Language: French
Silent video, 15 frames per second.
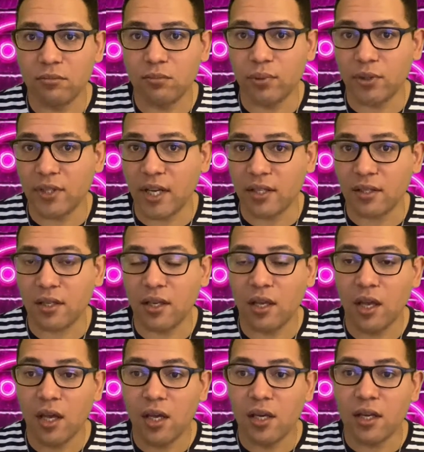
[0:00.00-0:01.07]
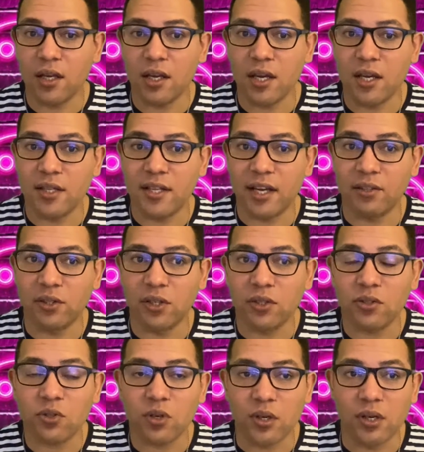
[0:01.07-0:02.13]
peut-être, et d'un
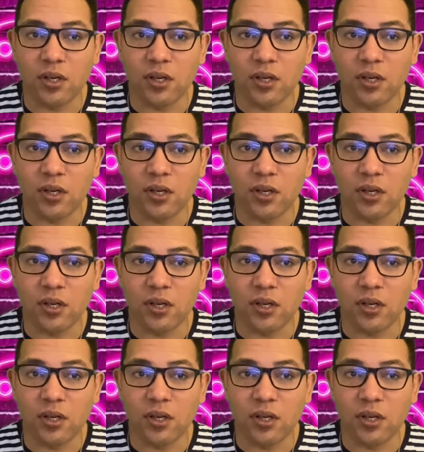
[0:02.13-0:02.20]
autre,